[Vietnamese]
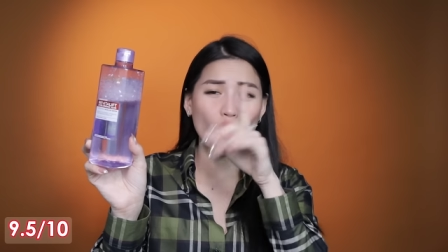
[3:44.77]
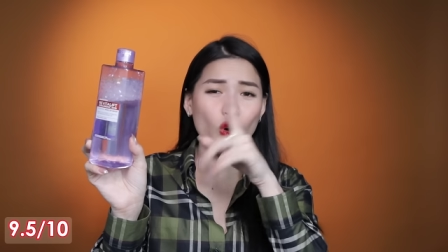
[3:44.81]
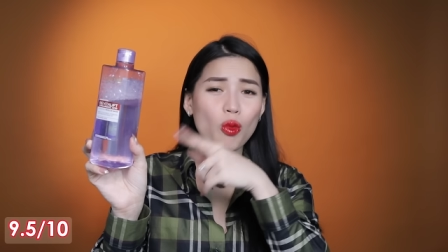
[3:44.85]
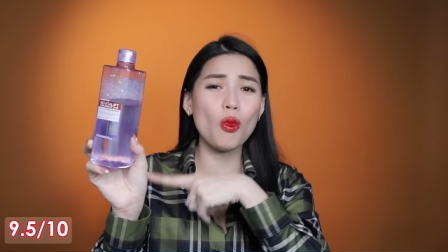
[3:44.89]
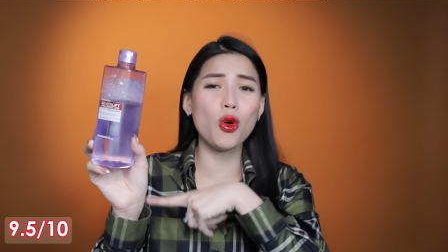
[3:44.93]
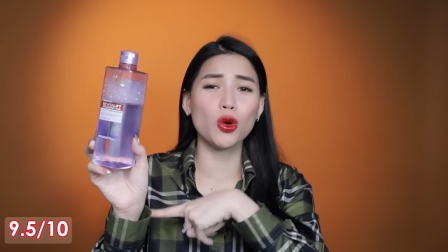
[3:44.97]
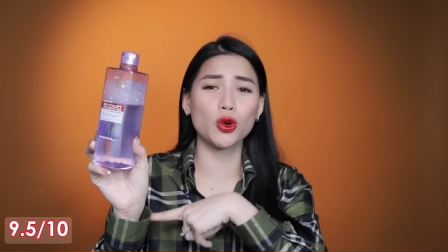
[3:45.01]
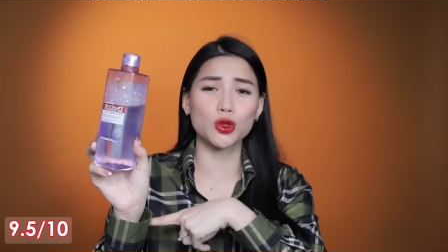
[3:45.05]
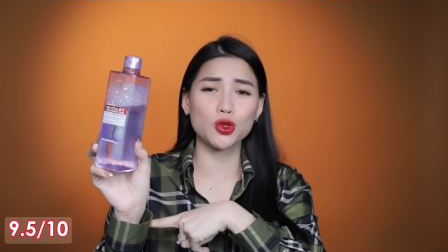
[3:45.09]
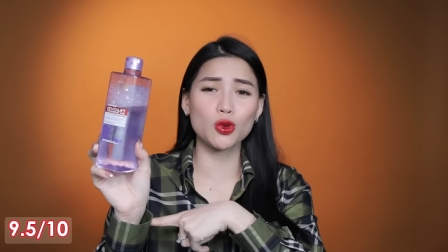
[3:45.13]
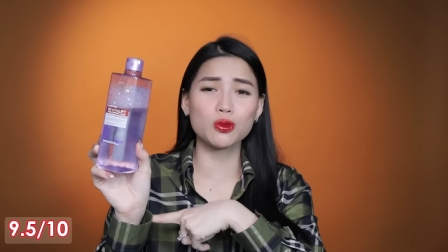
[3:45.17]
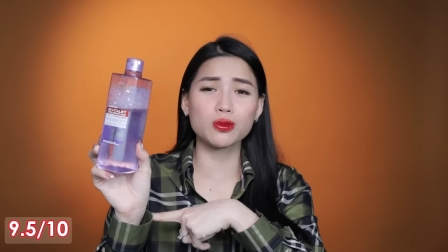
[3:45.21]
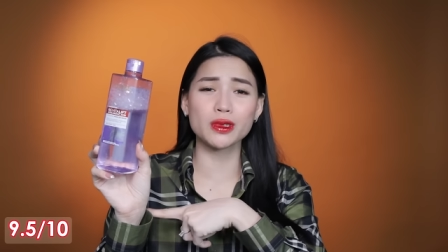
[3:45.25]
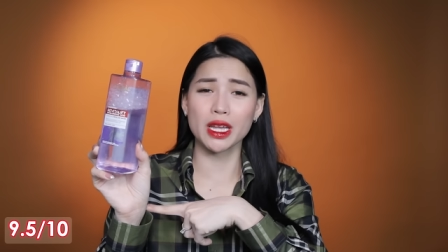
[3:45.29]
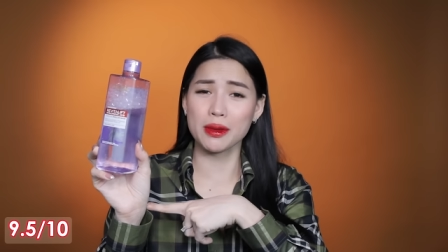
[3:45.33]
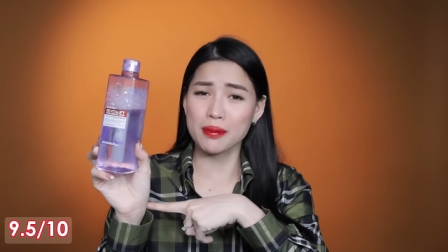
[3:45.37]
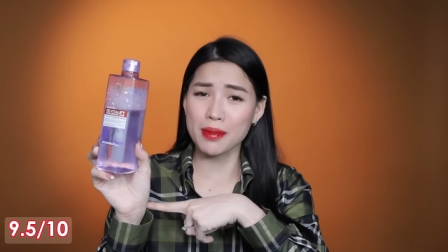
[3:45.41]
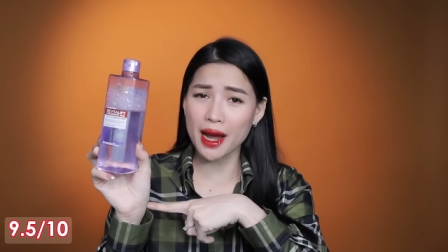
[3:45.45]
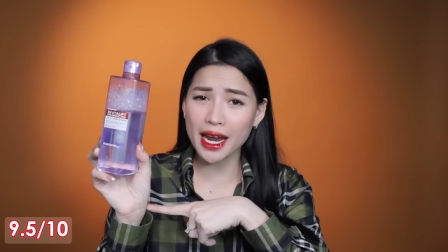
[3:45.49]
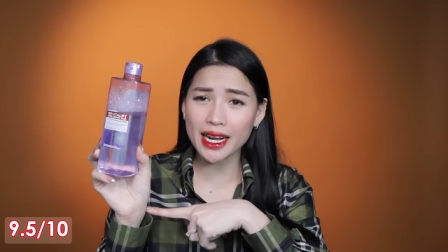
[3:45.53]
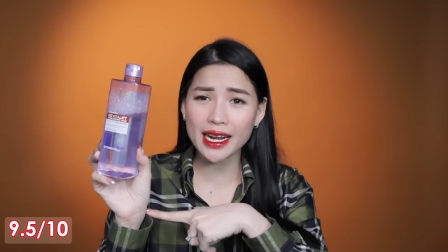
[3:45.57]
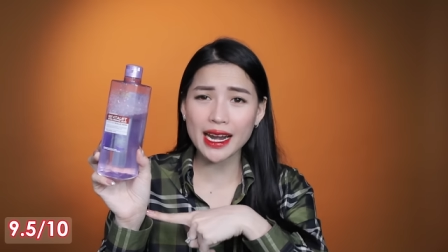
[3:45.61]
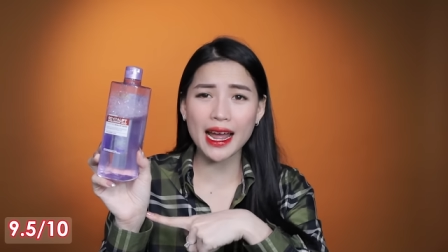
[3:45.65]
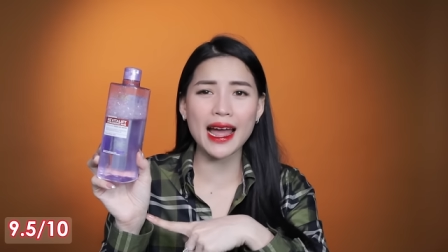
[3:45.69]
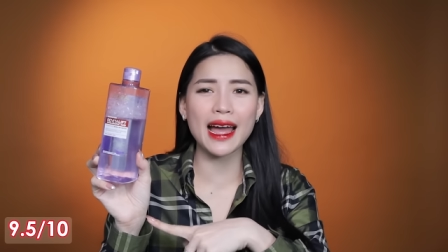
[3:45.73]
Có bổ sung thêm
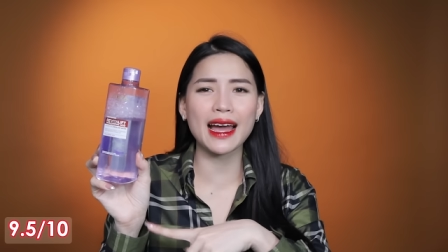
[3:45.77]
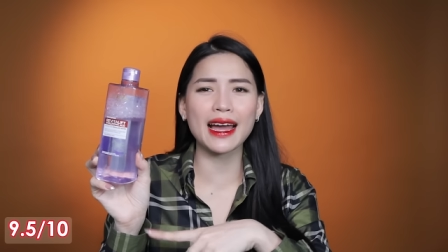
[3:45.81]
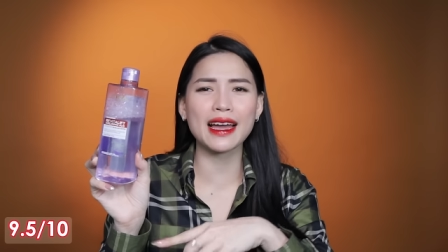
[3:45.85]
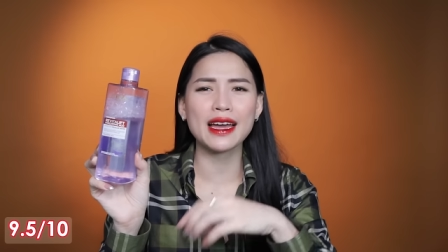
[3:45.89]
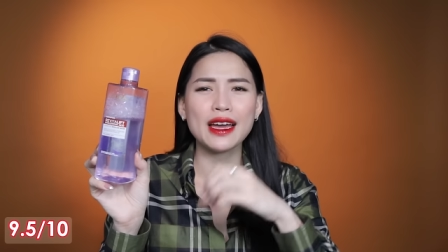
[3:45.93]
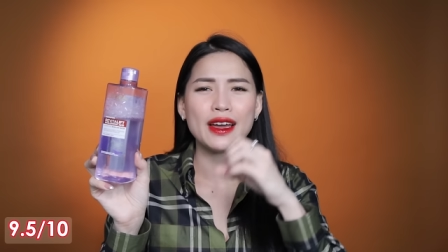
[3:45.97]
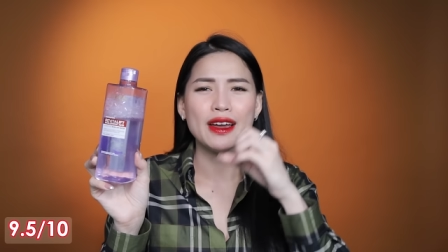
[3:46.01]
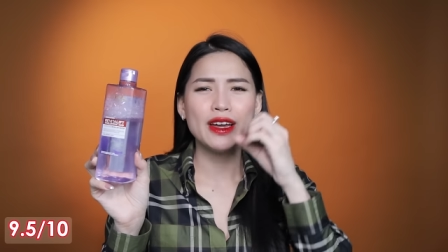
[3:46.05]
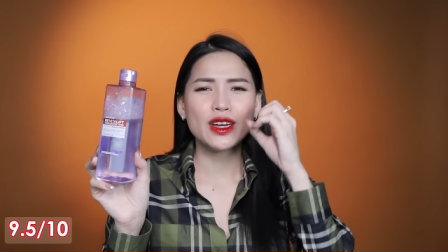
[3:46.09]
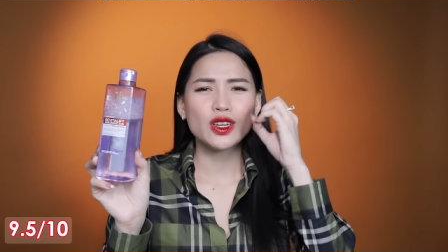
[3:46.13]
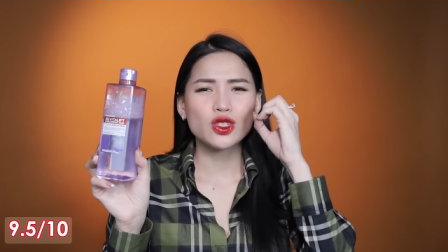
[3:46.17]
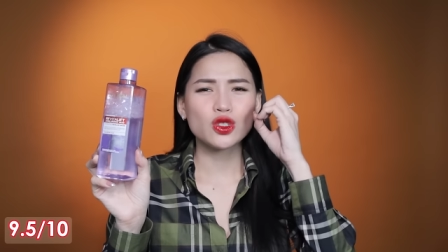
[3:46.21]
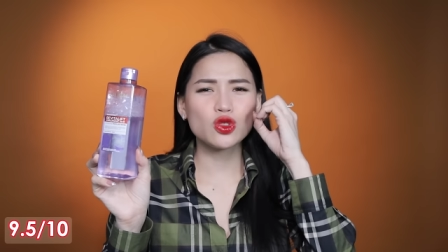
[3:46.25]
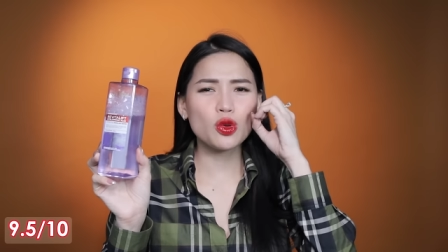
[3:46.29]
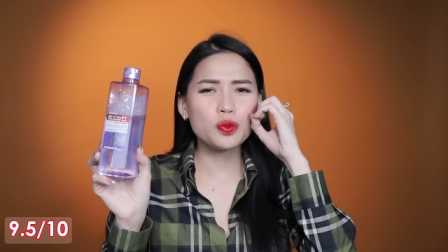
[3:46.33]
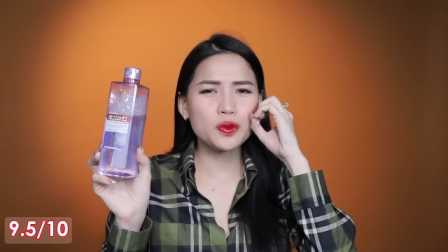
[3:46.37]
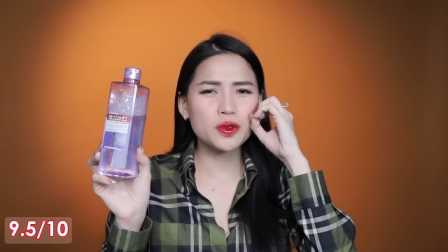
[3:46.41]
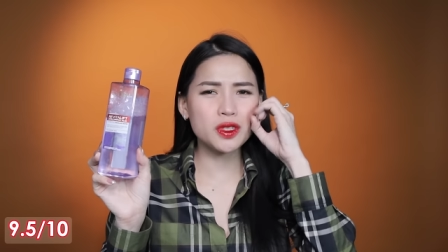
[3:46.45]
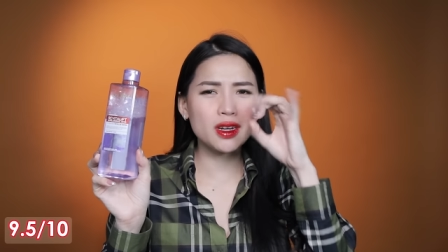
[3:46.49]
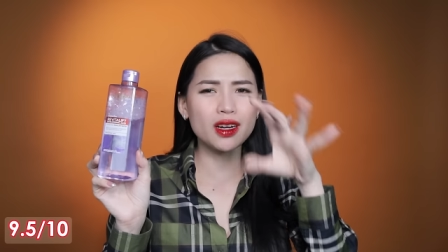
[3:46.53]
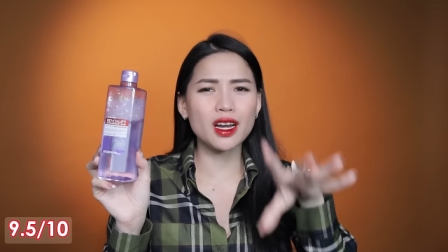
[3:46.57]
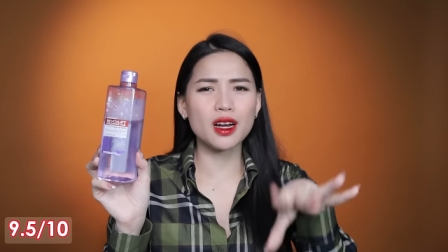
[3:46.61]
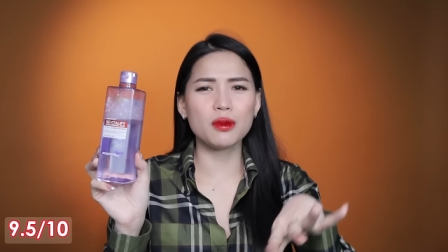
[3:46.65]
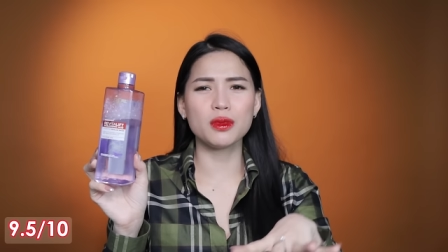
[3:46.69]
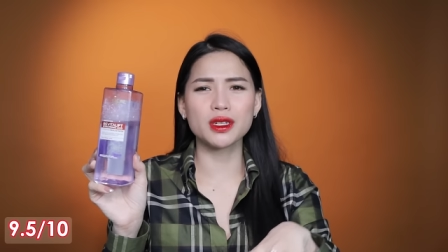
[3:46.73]
HA giúp
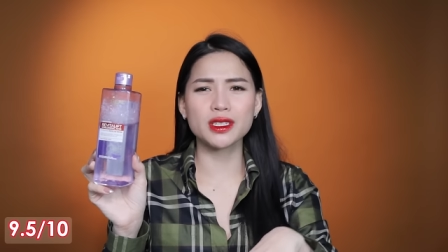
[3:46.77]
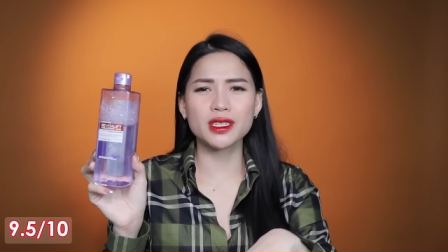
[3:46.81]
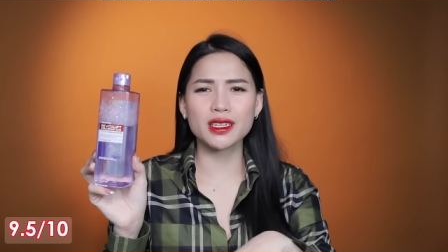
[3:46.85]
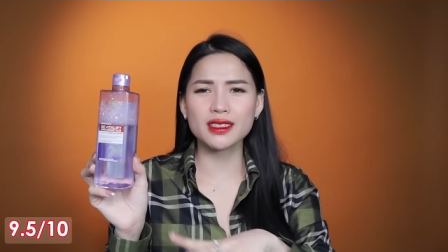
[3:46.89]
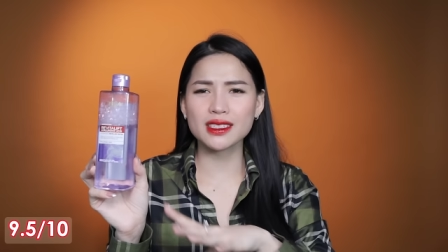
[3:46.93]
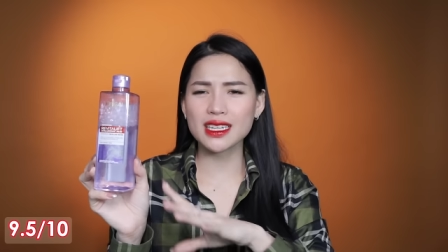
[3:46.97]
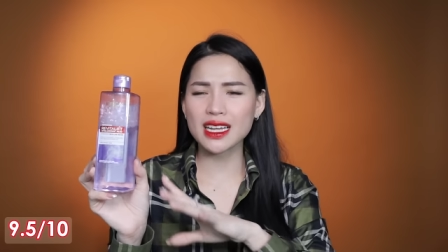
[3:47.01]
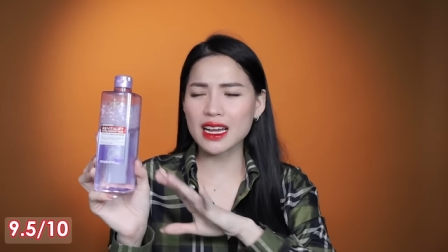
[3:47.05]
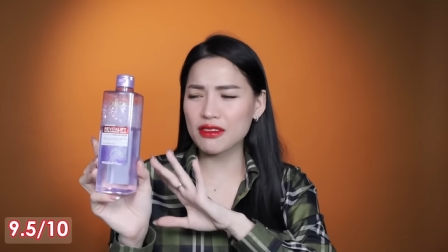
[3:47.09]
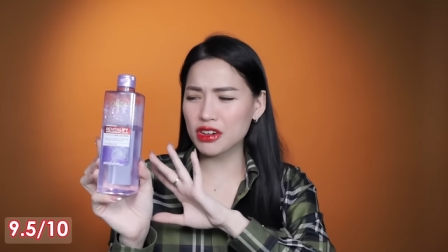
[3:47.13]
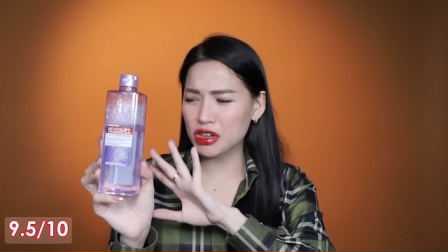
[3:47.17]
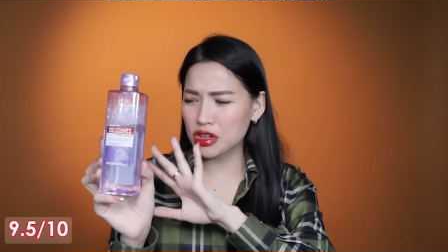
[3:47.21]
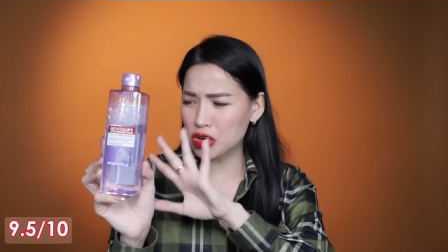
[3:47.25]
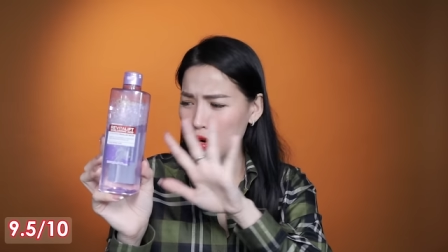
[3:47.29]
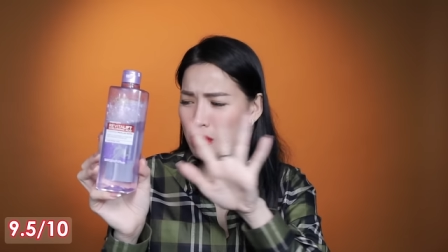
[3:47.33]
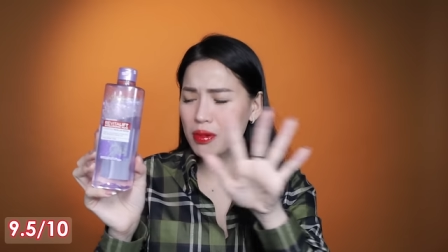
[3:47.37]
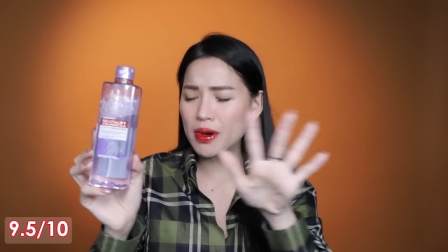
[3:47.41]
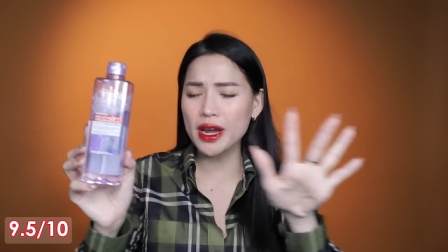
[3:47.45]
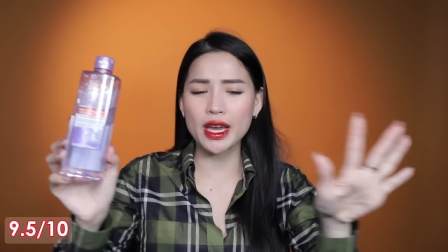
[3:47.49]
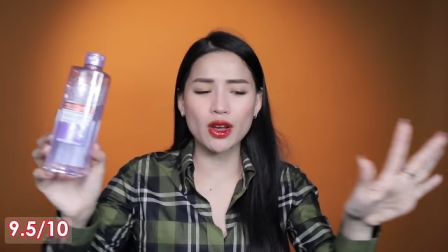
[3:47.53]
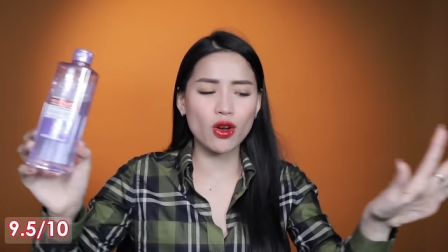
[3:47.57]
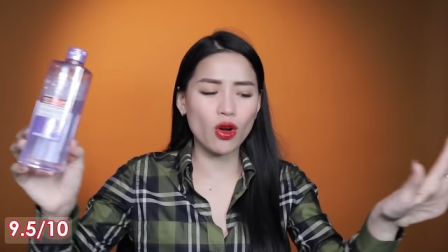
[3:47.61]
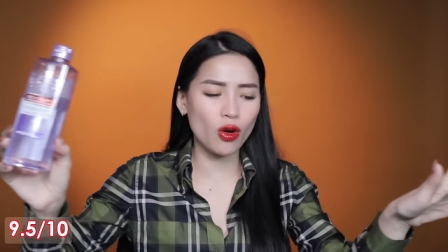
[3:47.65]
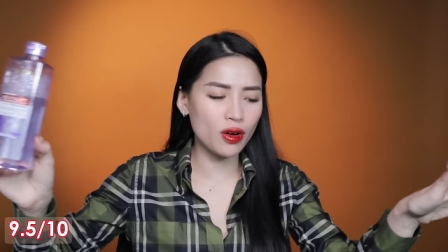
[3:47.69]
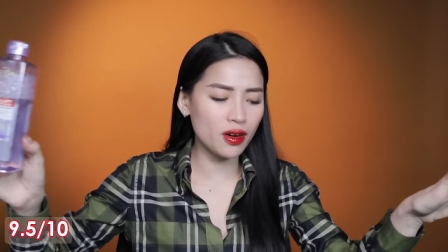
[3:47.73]
dưỡng ẩm ở trên da và không
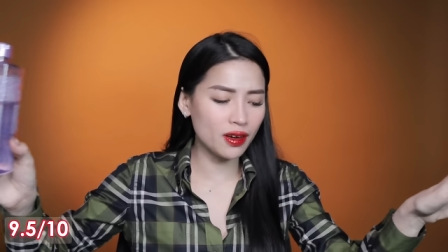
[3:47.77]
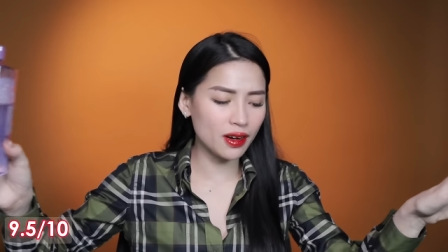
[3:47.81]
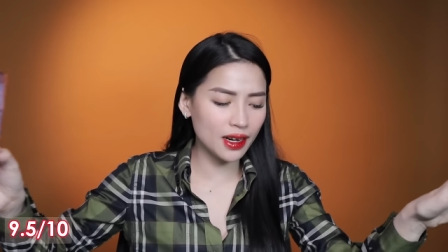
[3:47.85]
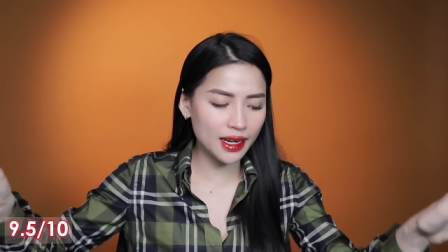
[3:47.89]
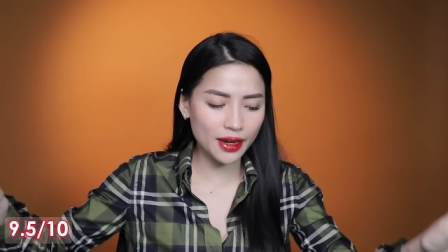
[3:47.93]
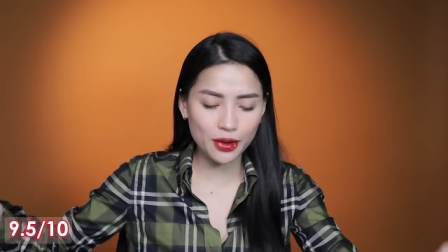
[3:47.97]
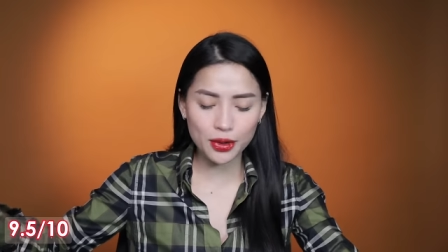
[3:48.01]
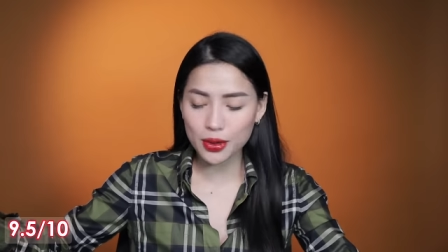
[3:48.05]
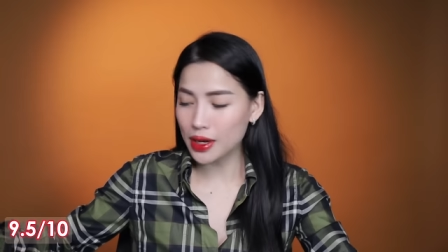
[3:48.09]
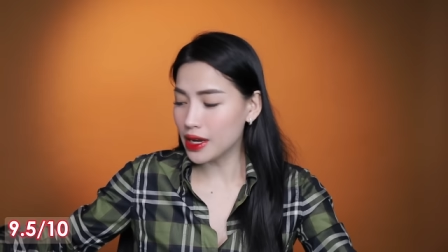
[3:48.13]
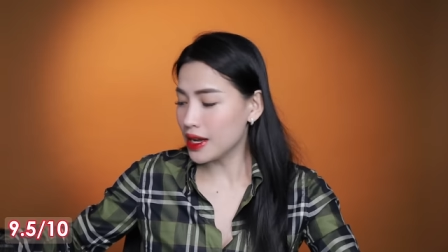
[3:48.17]
hề có hương liệu.